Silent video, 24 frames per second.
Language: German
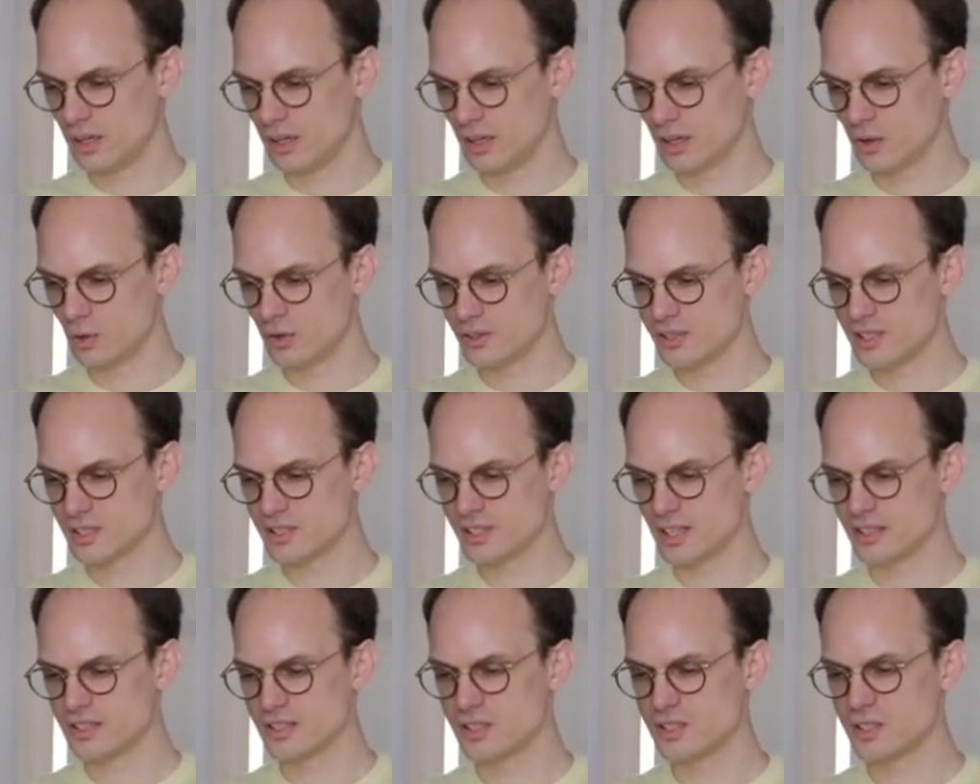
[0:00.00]

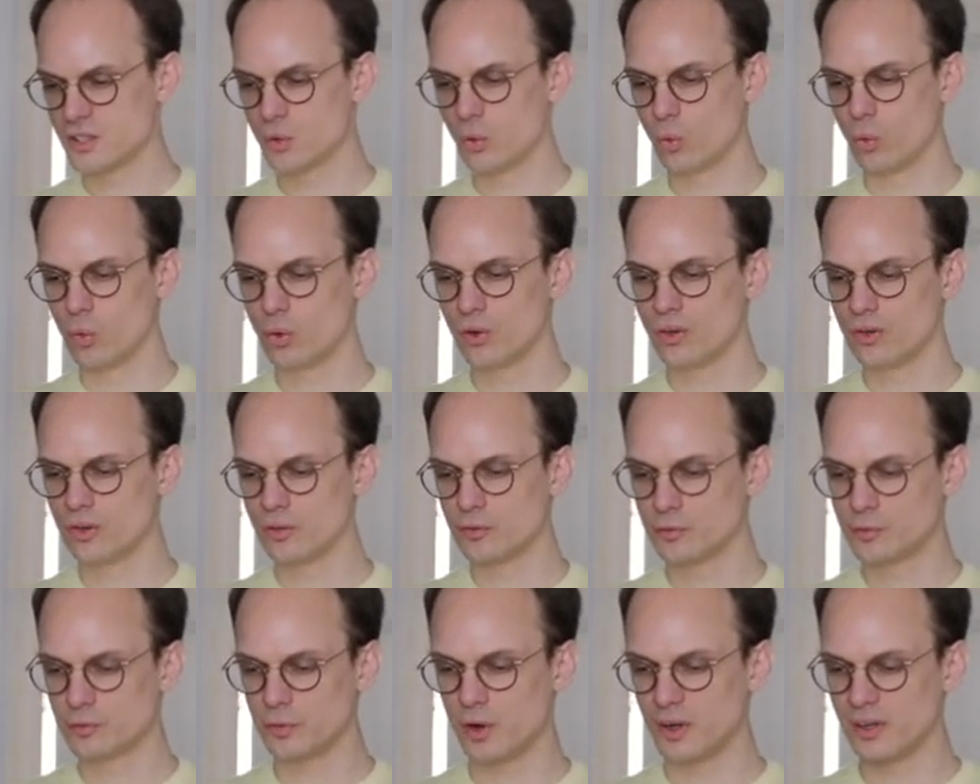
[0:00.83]
Konzentration
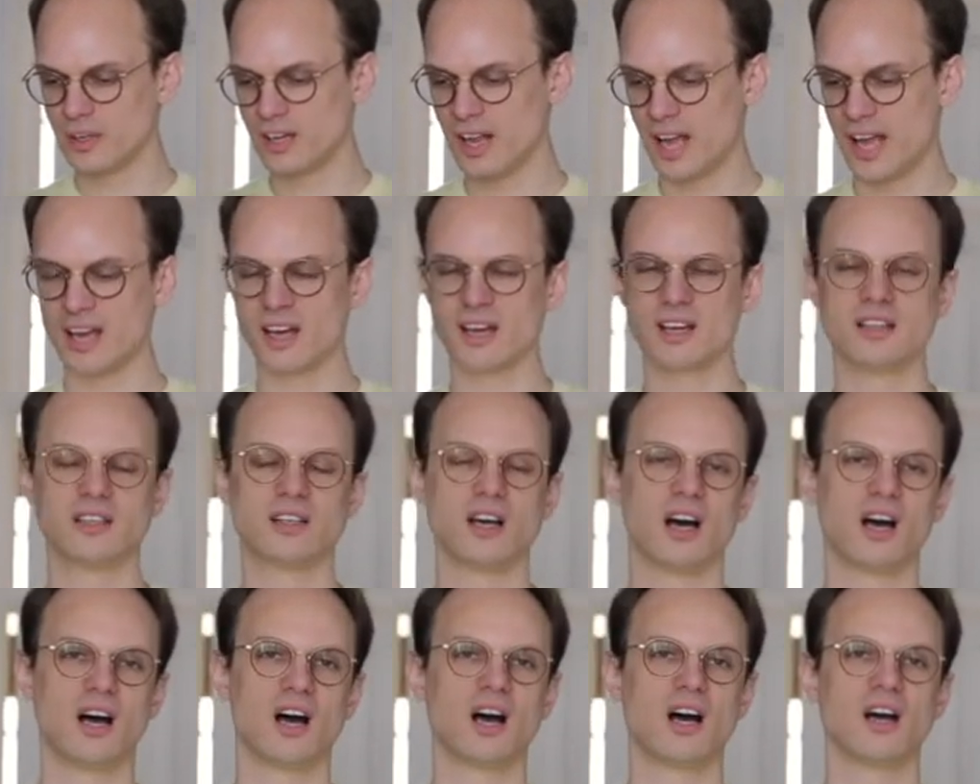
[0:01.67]
von
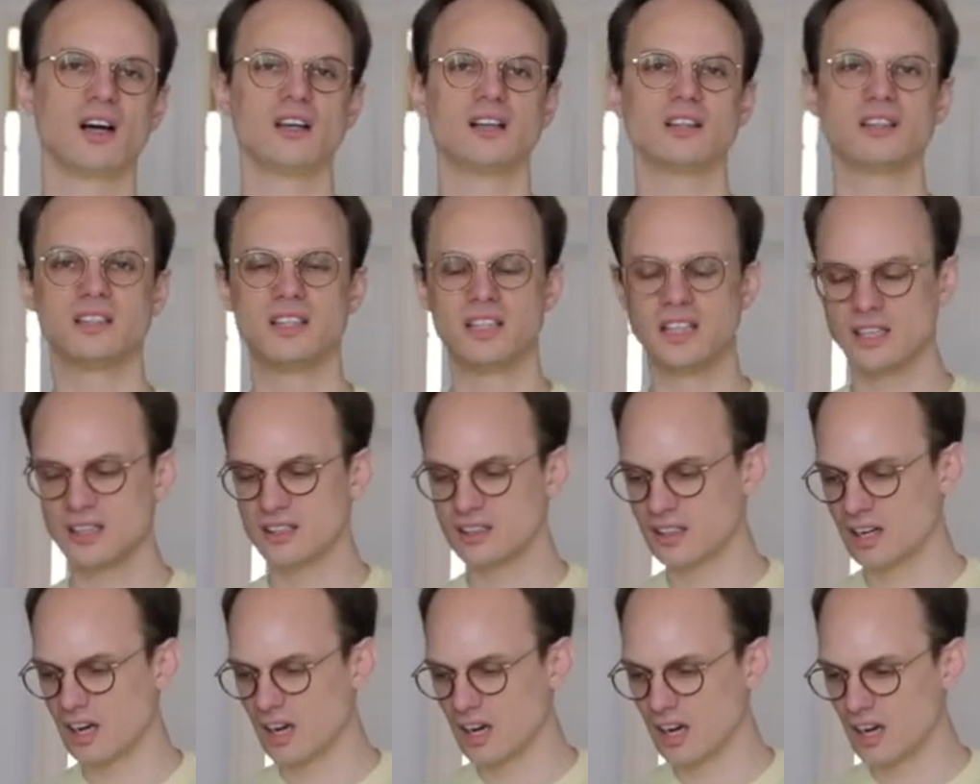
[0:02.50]
RNA,
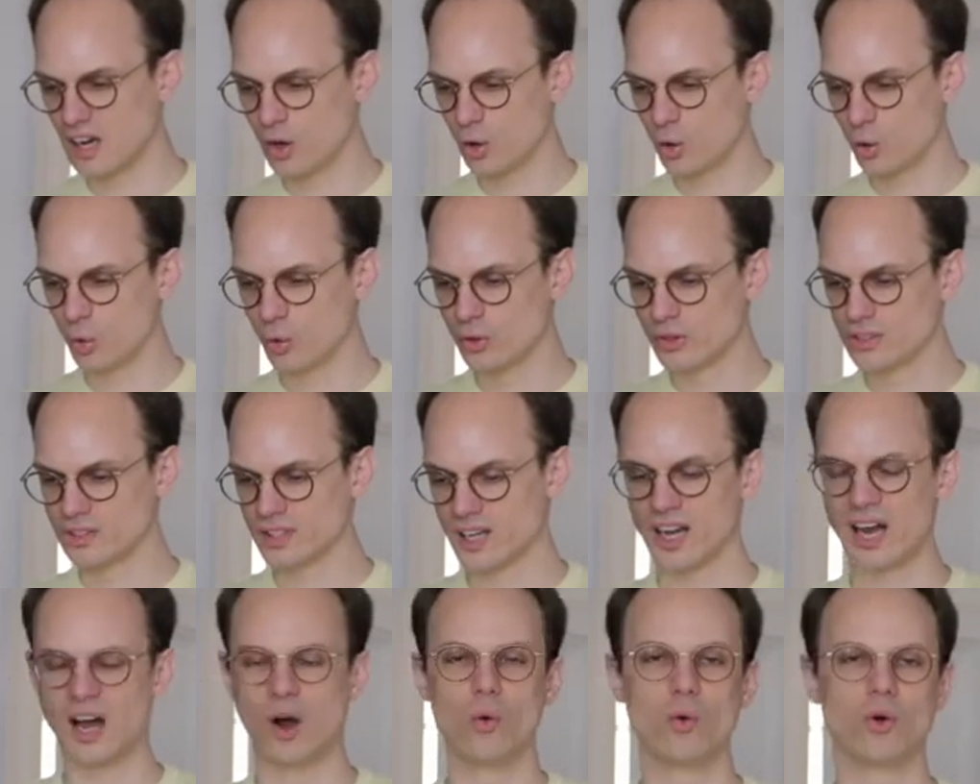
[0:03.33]
DNA
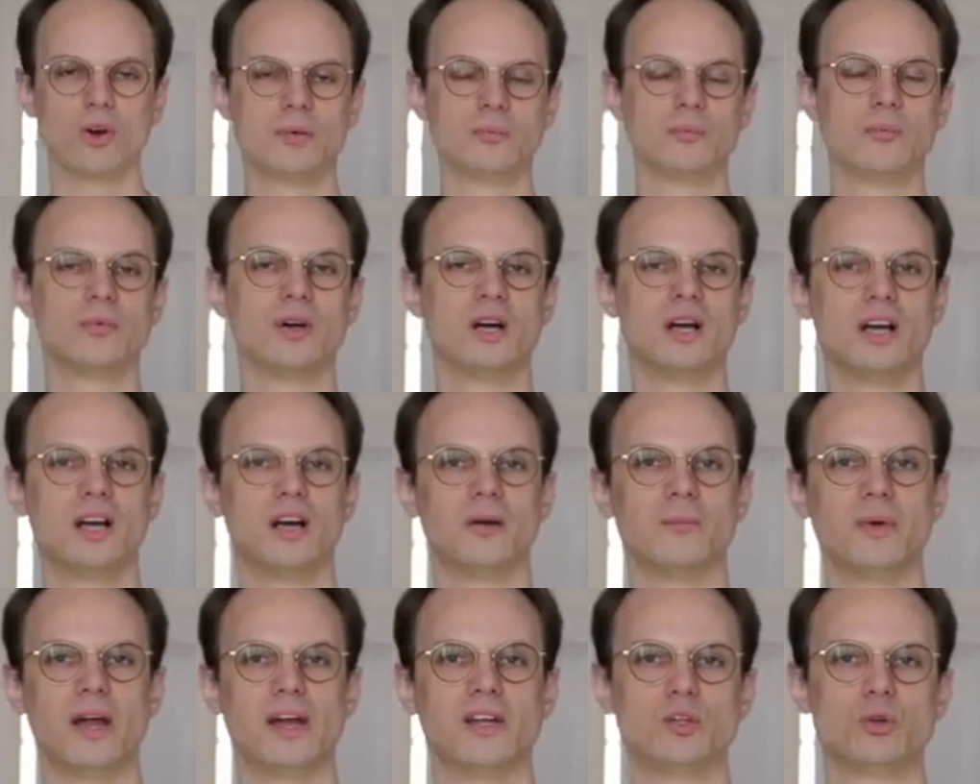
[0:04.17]
und rauem
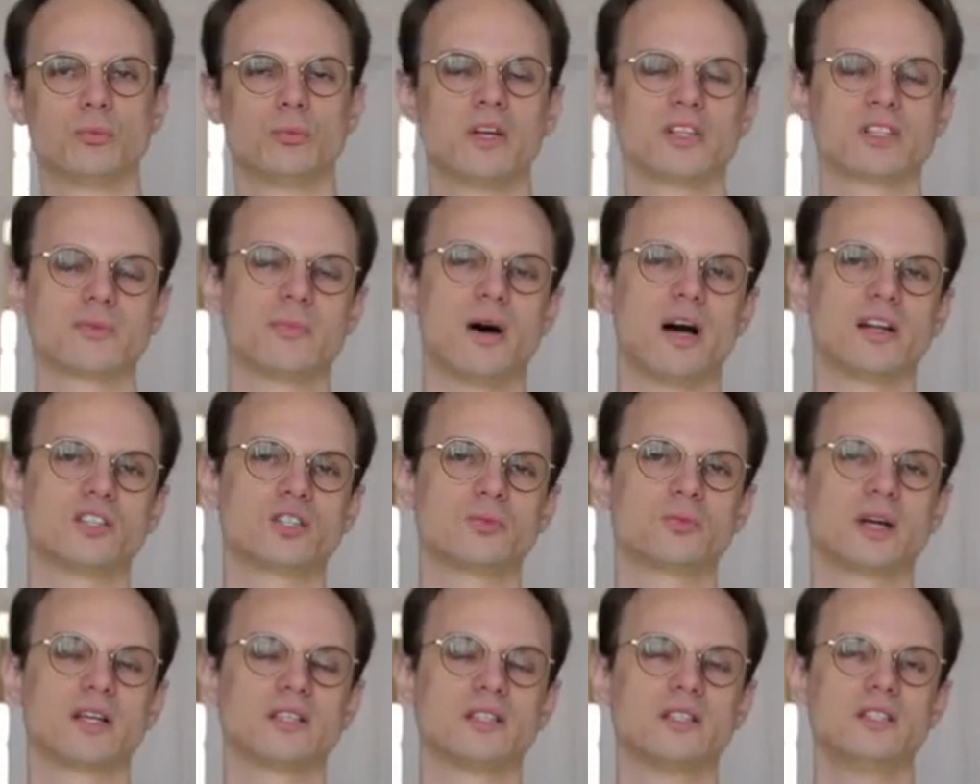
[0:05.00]
ähm,
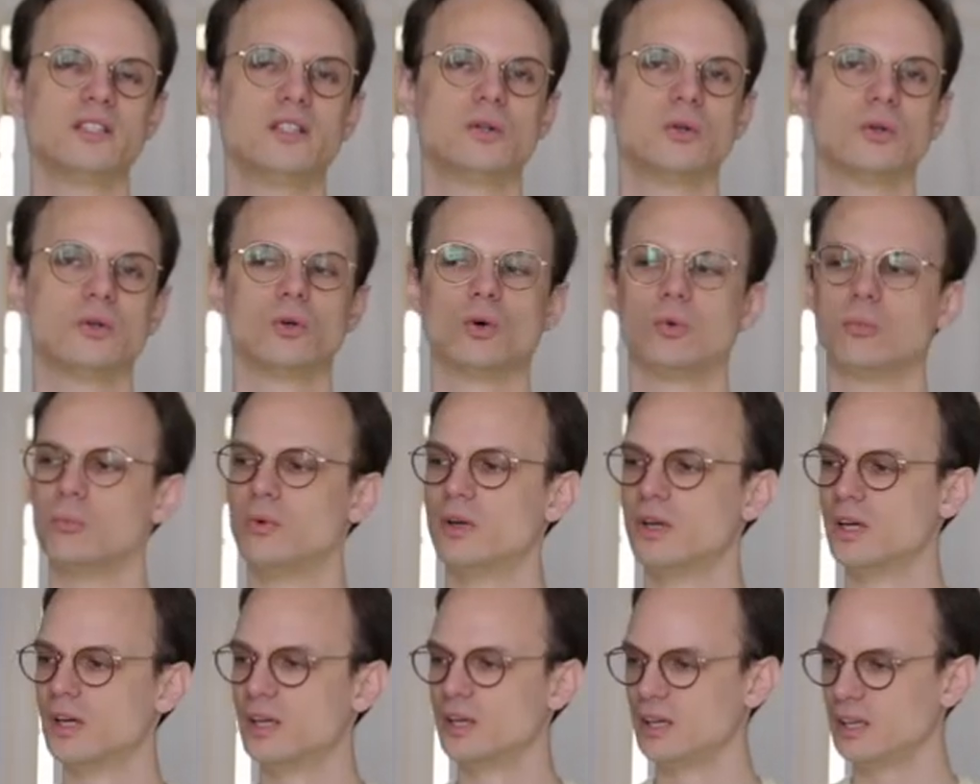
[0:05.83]
endoplasmatischem Retikulum
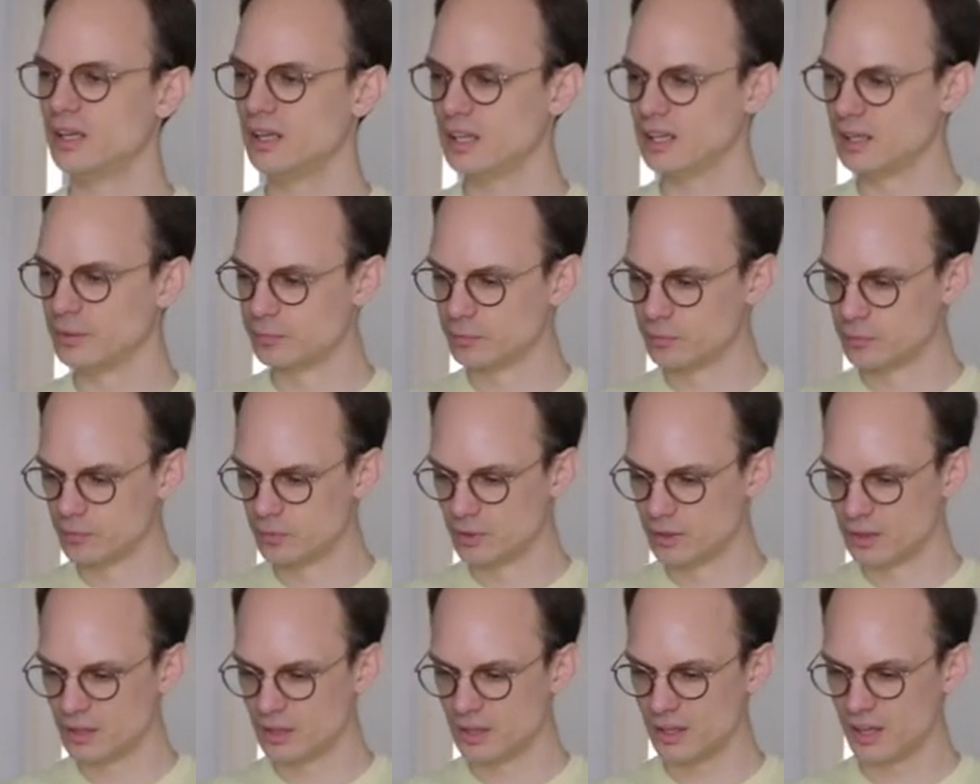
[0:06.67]
im,
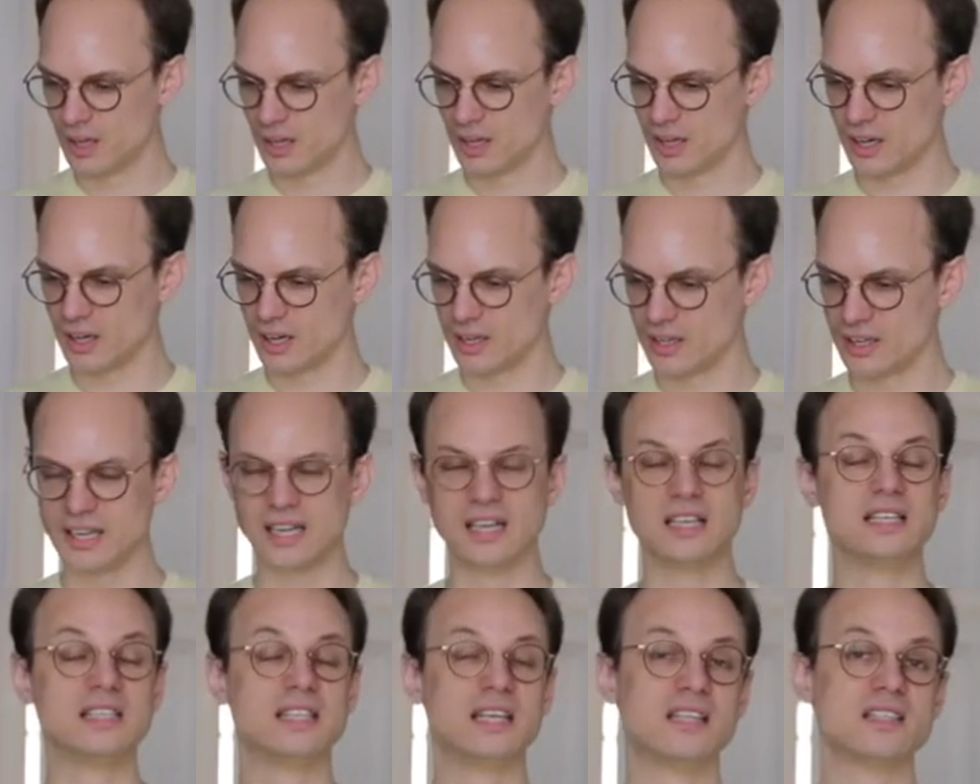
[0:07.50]
äh,
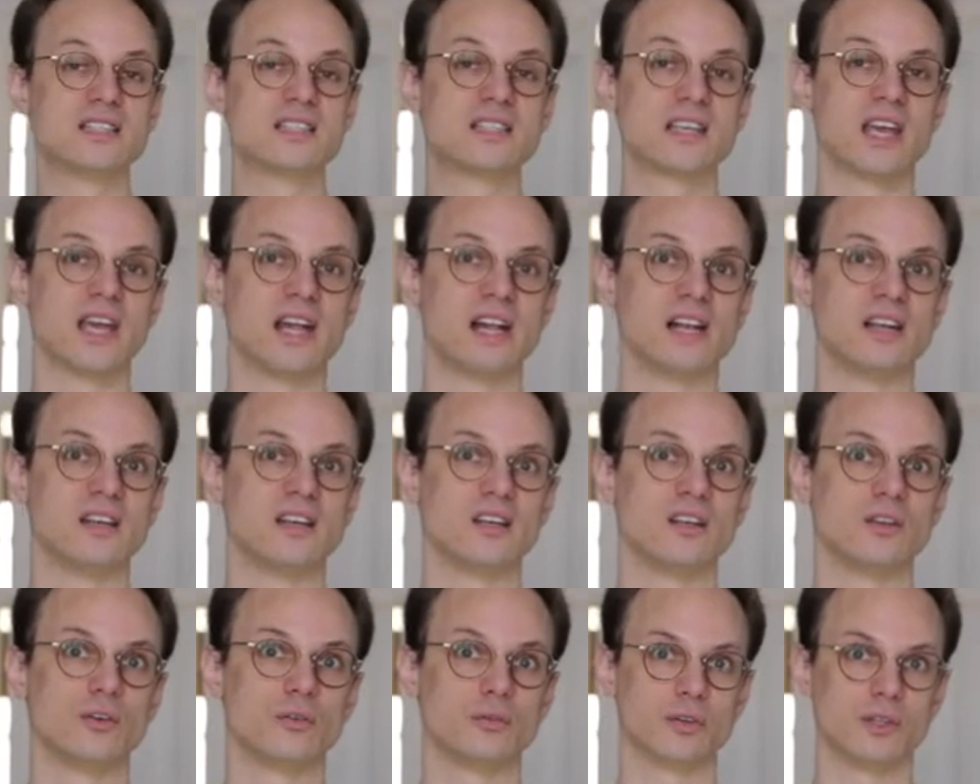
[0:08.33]
in den Zellen
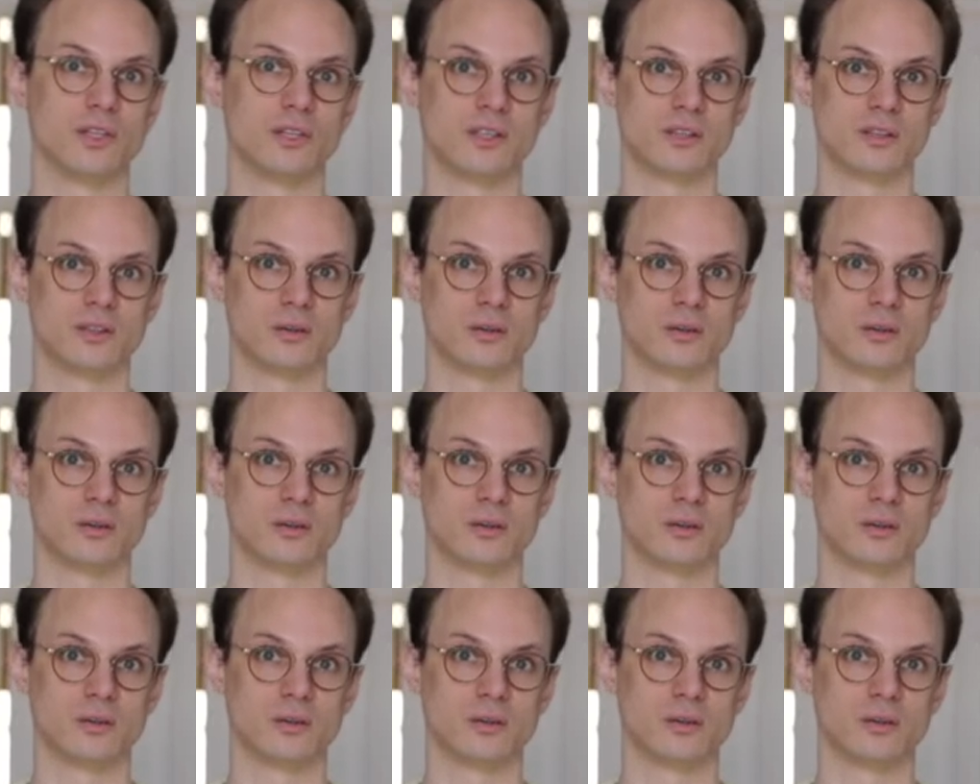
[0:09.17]
finden.